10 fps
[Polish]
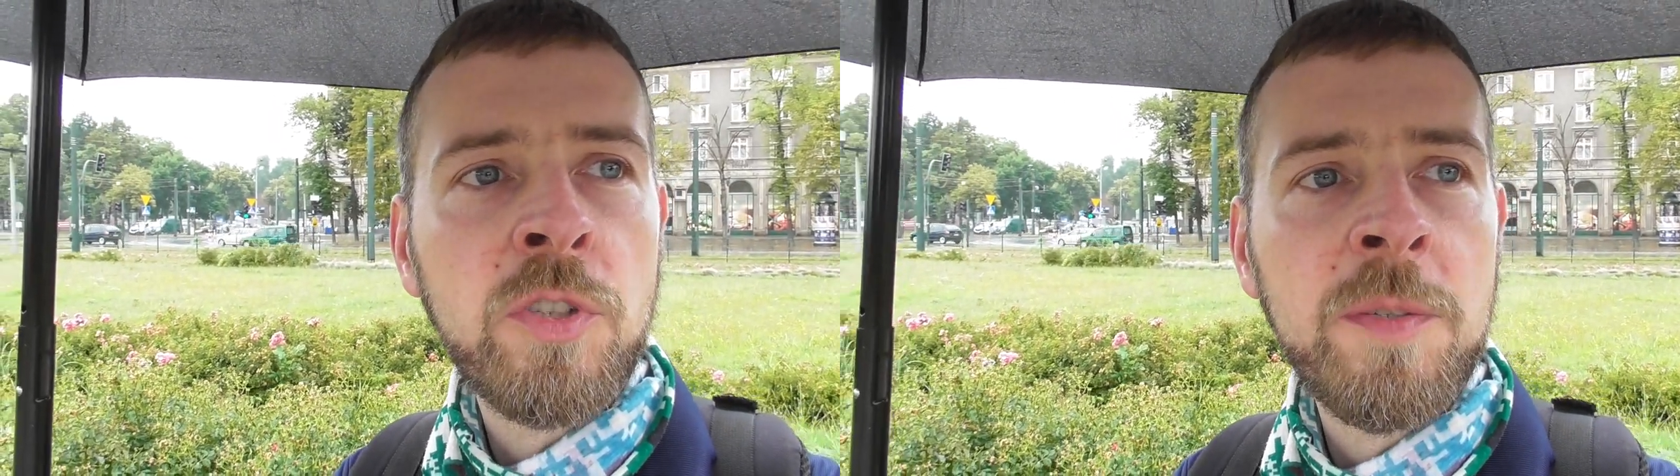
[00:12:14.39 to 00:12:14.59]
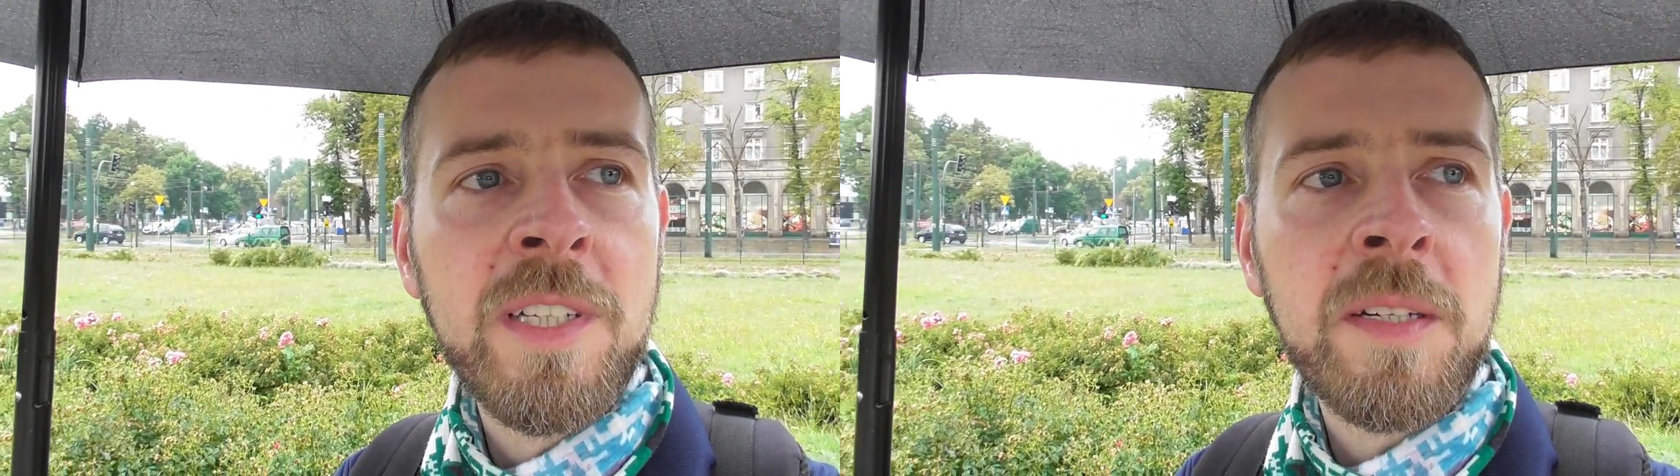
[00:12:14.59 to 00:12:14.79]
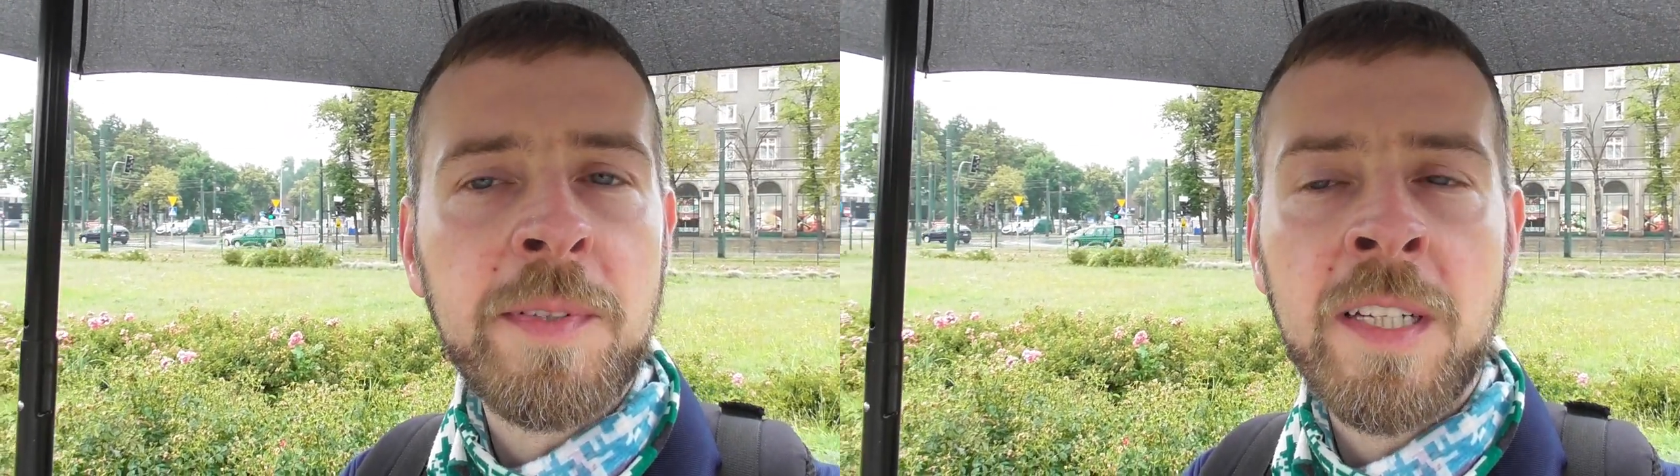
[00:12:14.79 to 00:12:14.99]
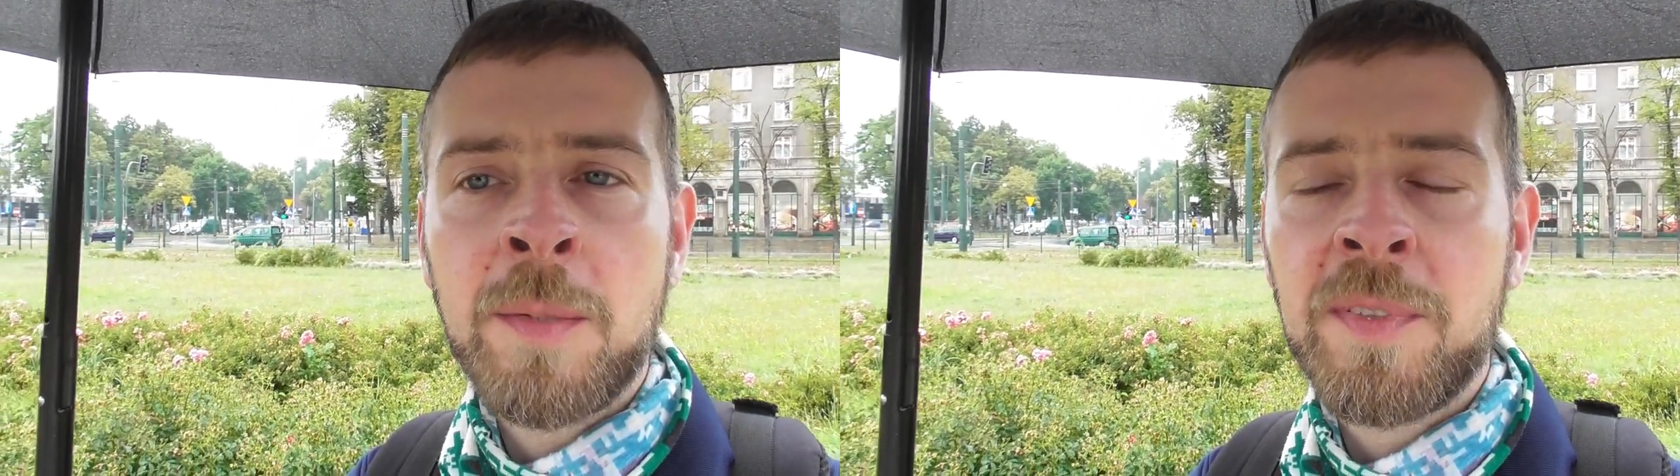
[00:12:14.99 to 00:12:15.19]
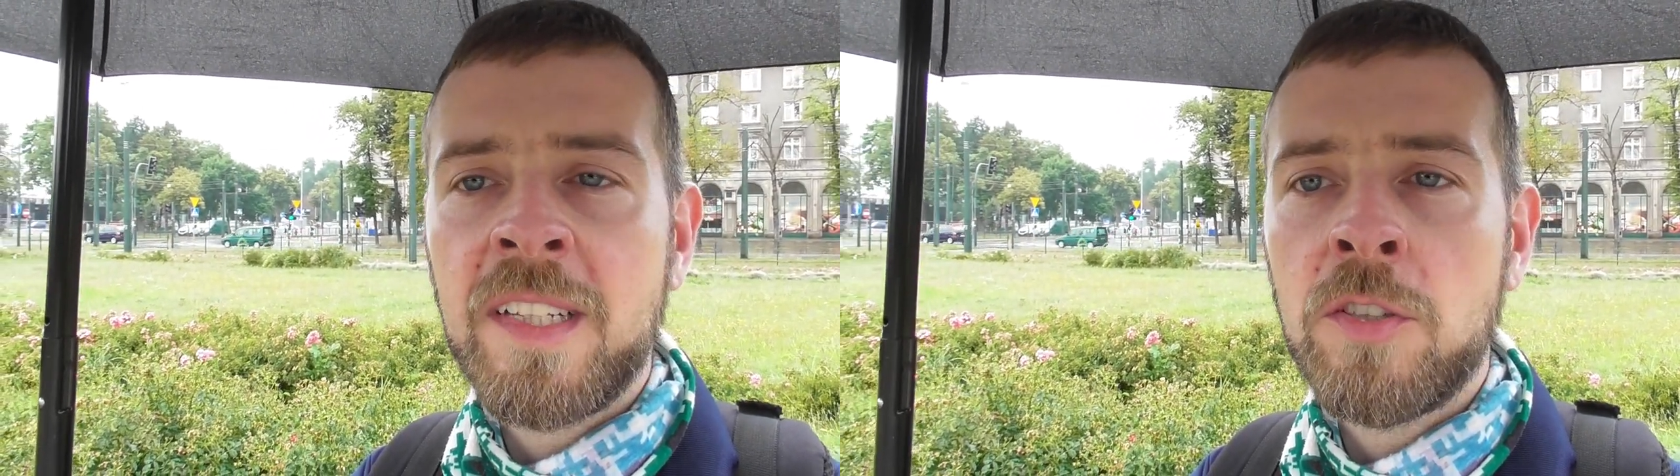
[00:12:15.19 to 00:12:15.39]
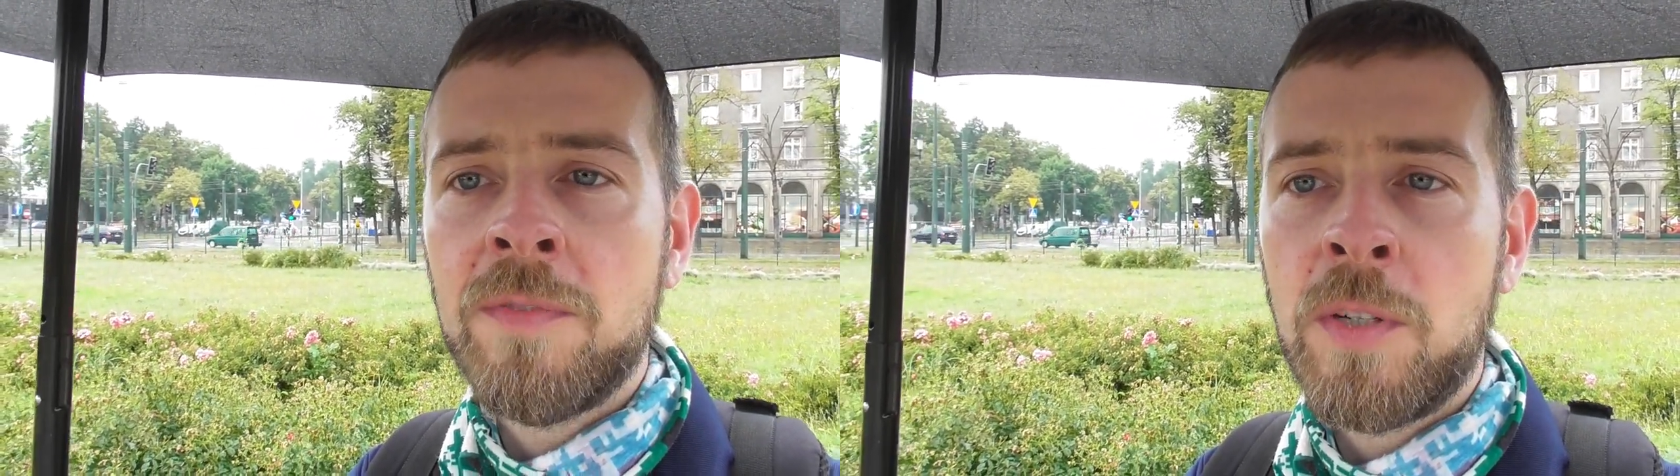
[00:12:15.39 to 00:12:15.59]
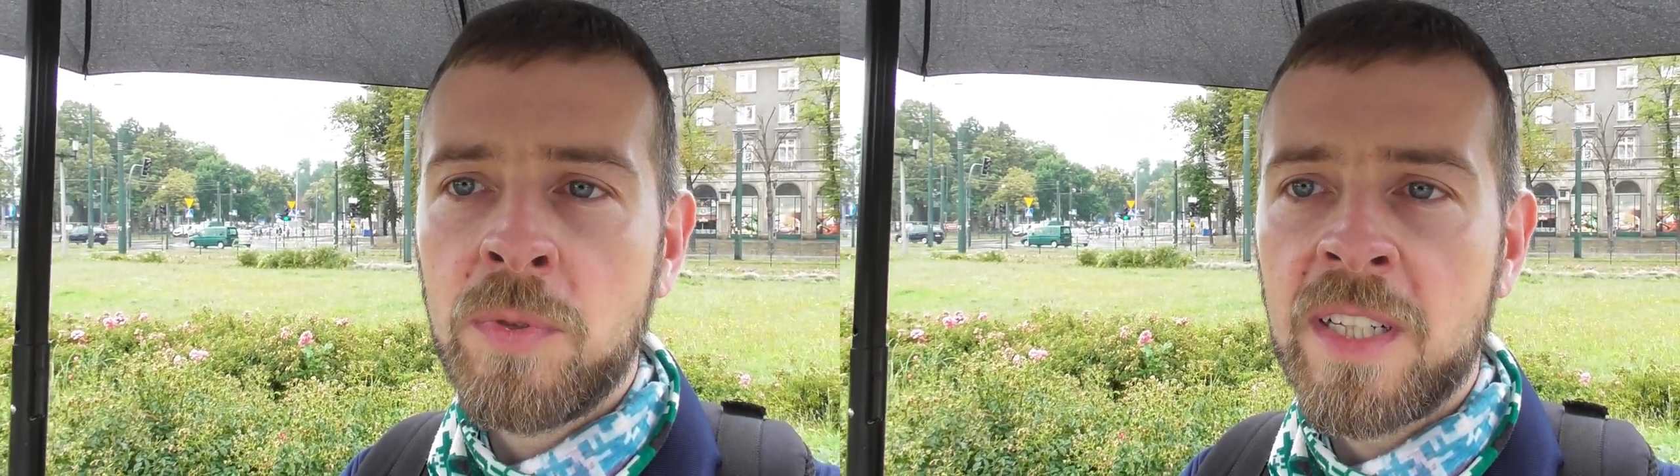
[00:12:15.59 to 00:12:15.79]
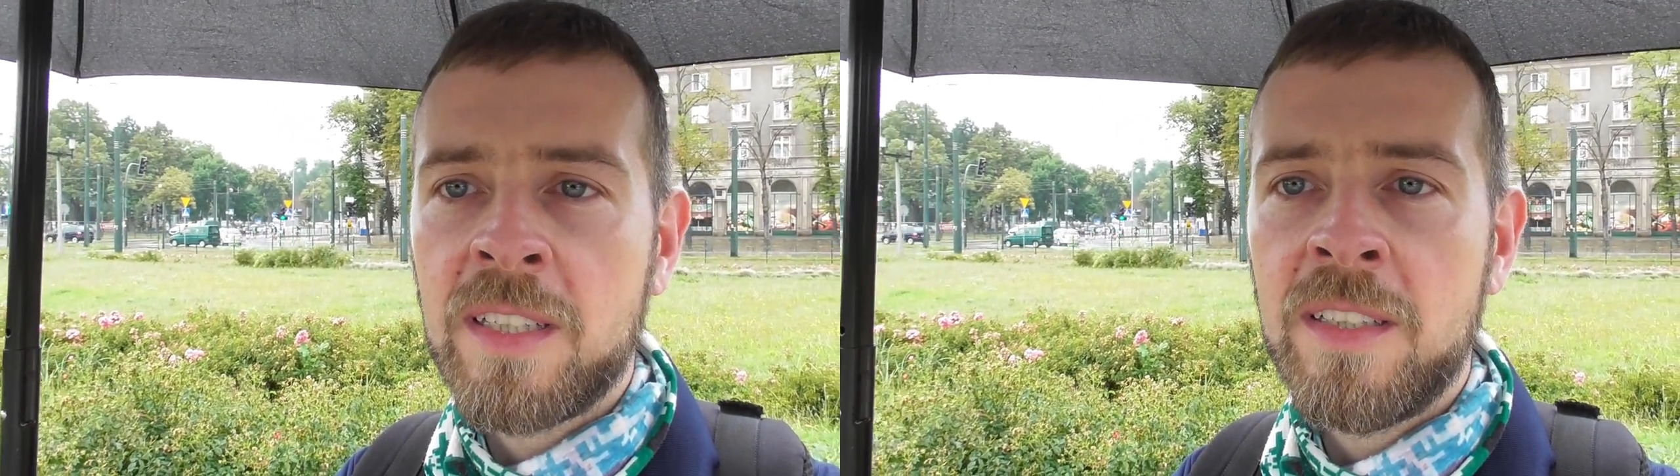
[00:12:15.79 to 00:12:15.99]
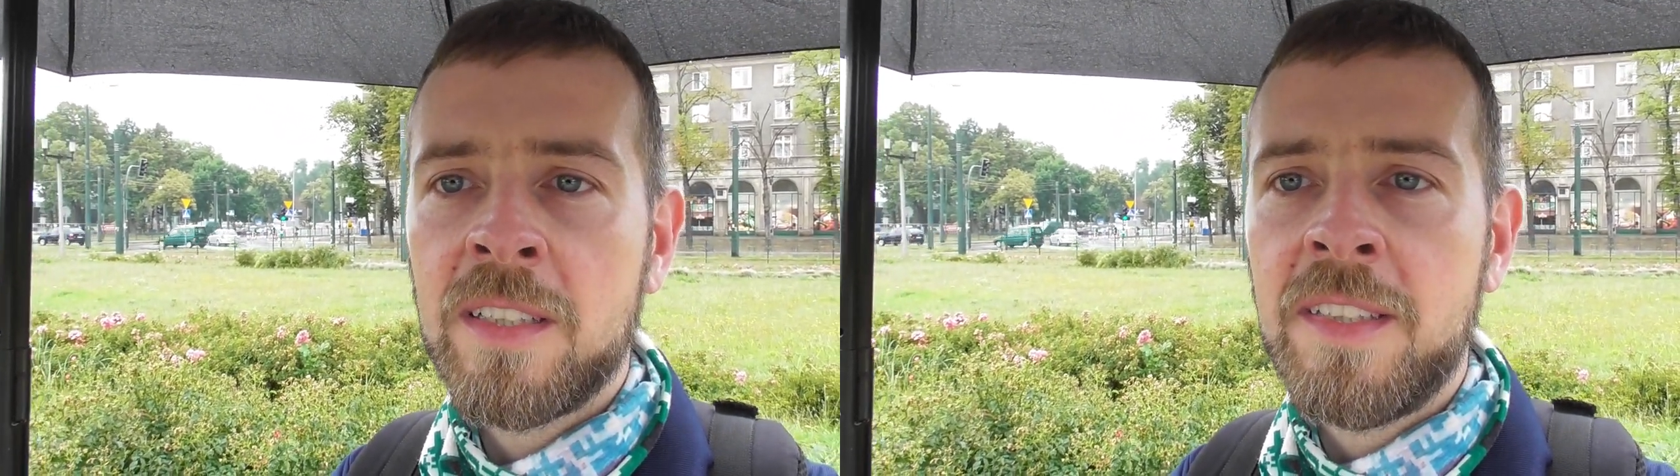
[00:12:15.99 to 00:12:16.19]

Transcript: który by je reprezentował tak e,